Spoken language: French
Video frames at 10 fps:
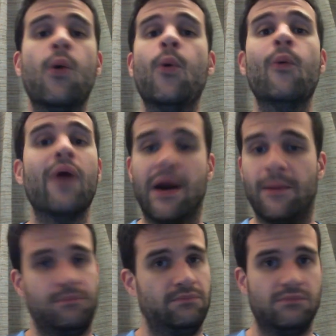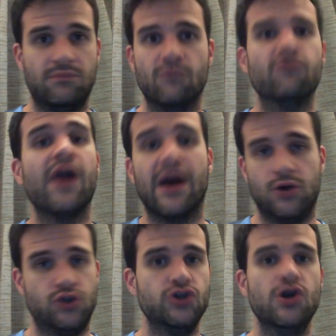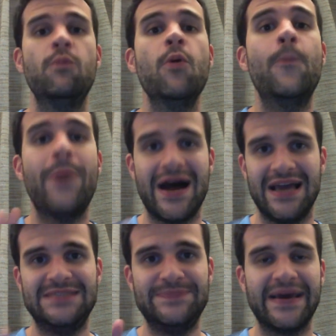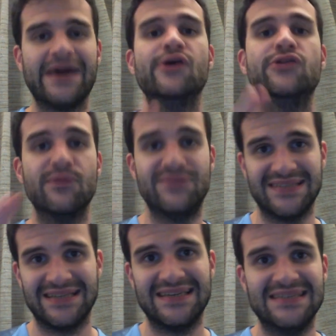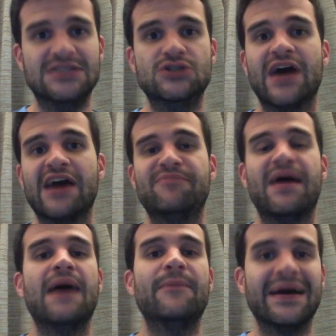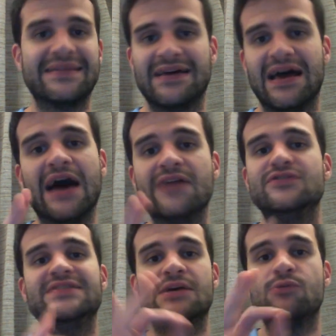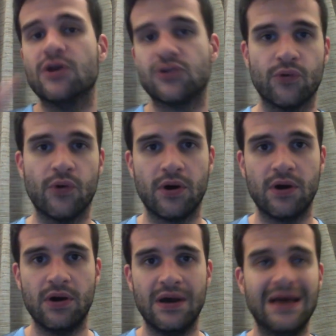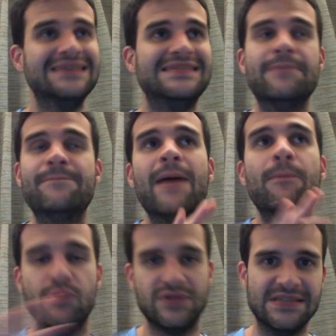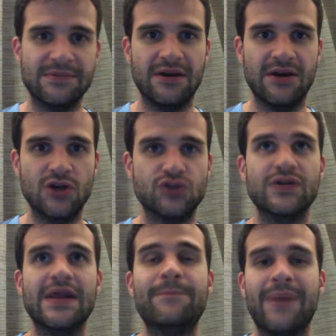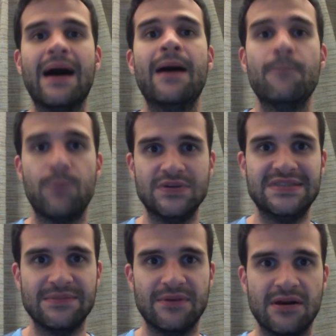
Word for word: Voilà, voilà. Tu ne peux pas espérer le top 5 si tu n'arrives pas à battre un de ces heures. C'est pas possible. Ce n'est pas possible.